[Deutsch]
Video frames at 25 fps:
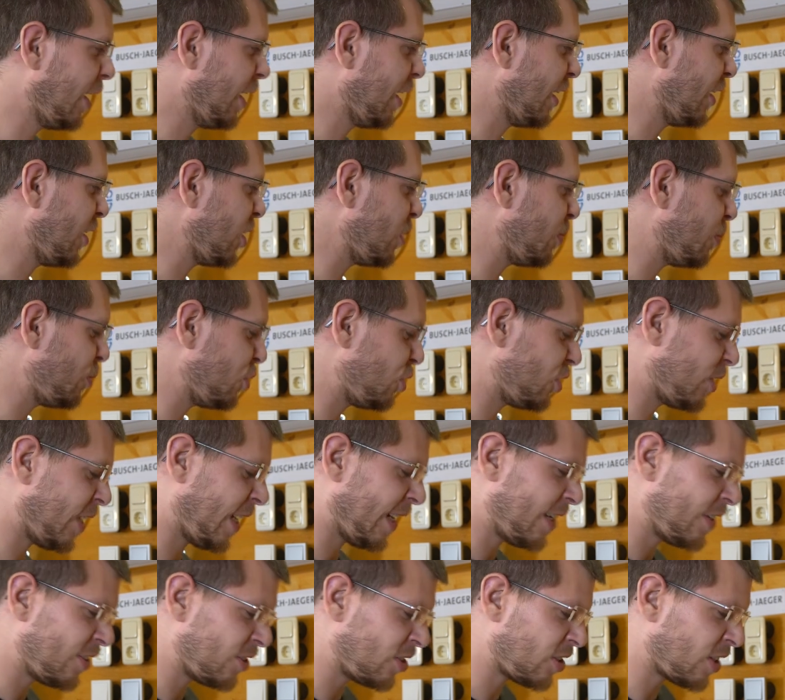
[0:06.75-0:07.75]
Ich
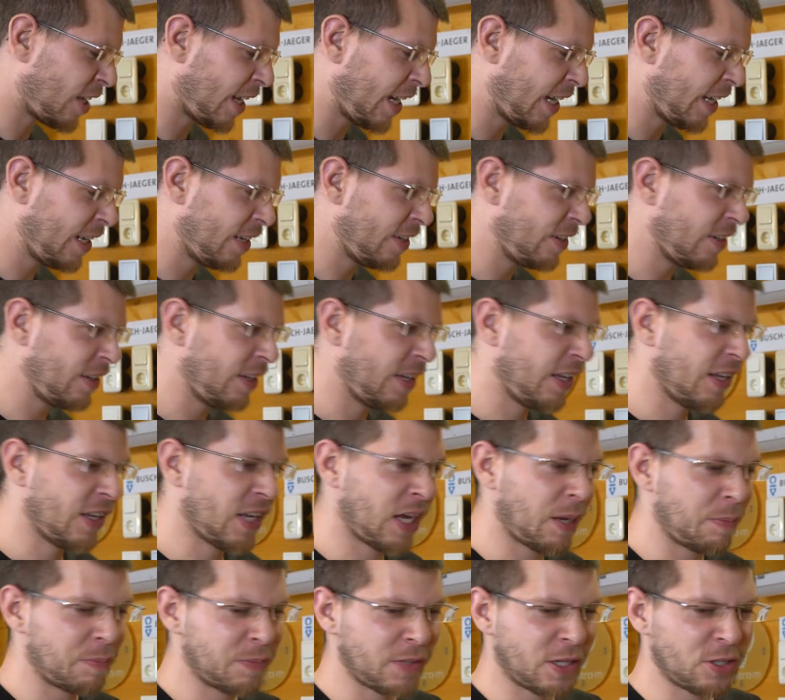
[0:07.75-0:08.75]
bestelle das eine,
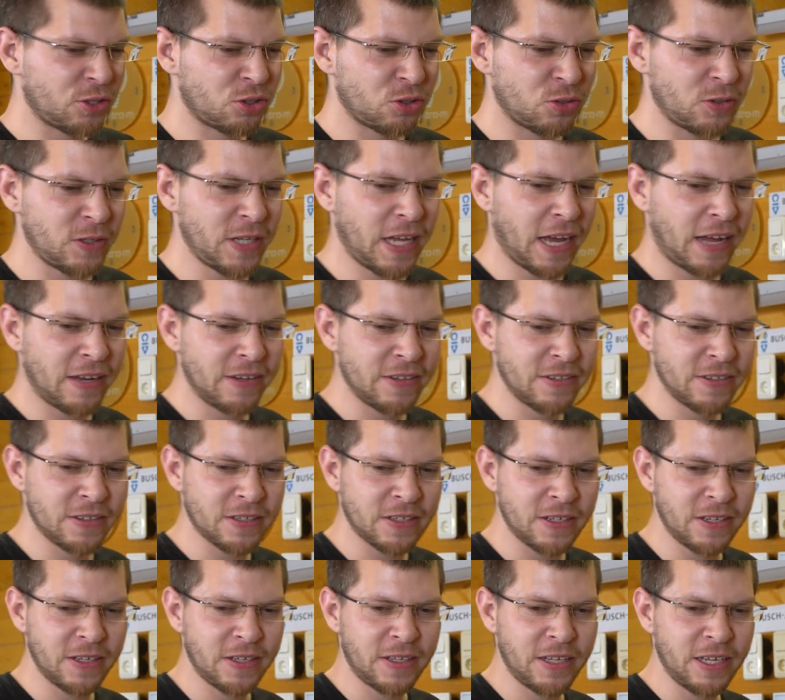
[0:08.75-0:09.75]
hab dann schon die andere
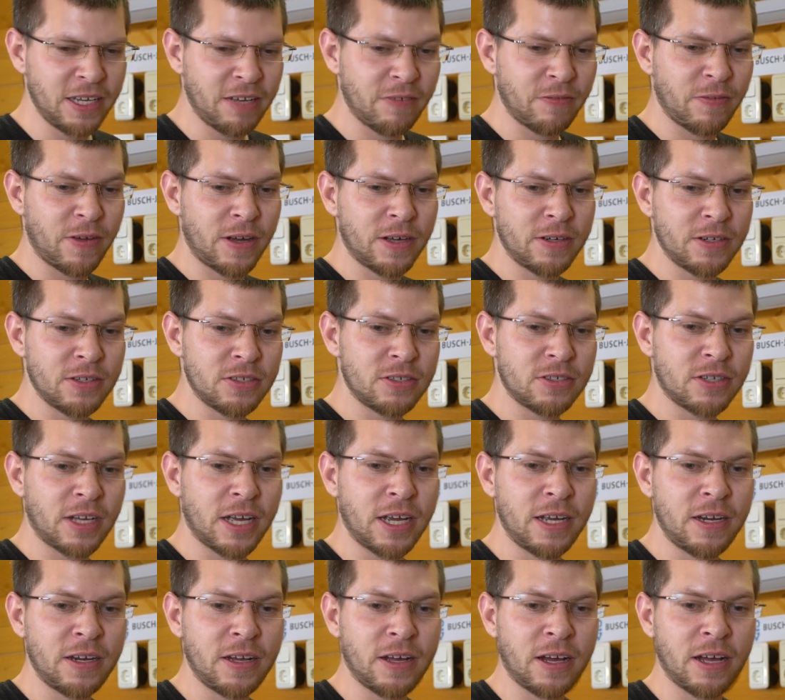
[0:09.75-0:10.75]
Idee, fange das
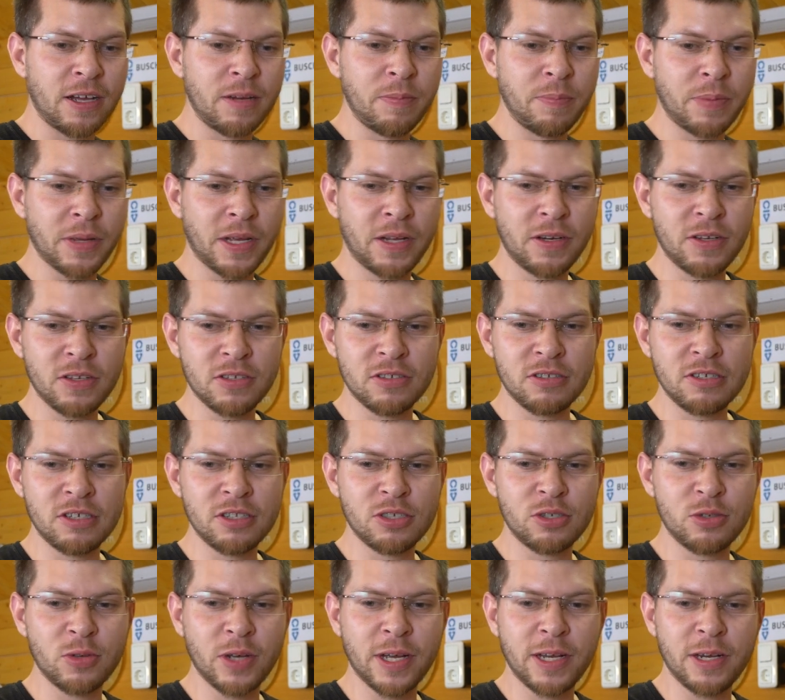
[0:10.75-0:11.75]
eine an, bringe das nicht
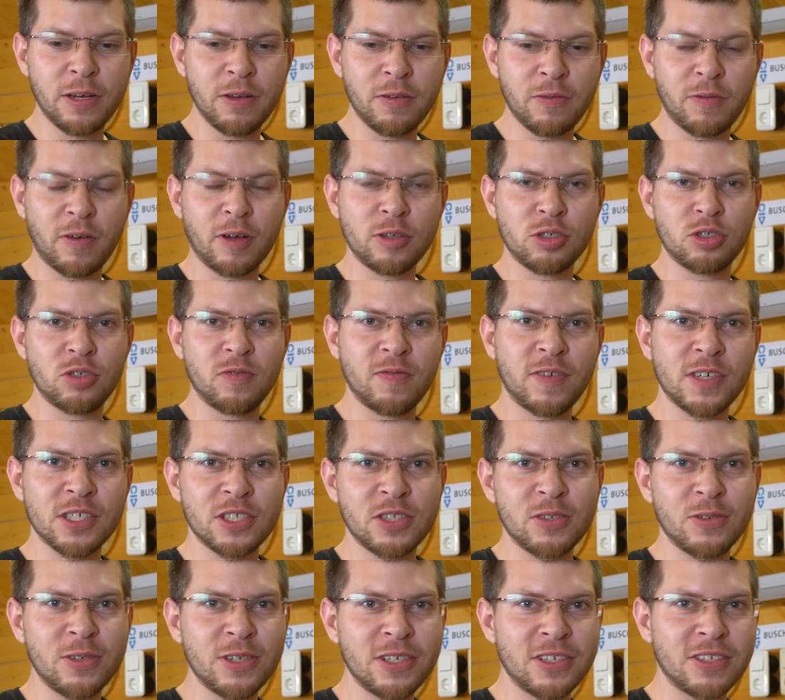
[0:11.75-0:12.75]
zu Ende, fange schon was
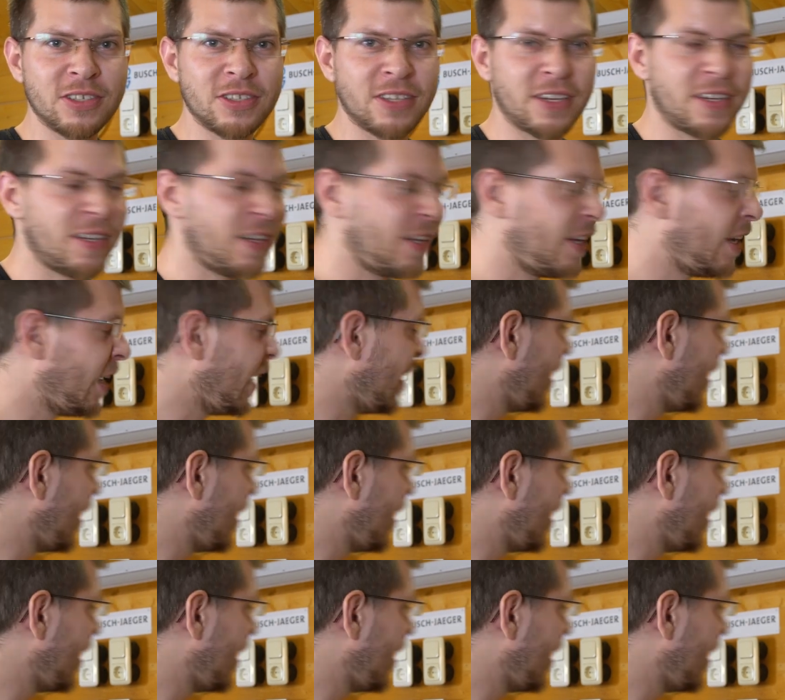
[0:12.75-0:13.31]
Neues an.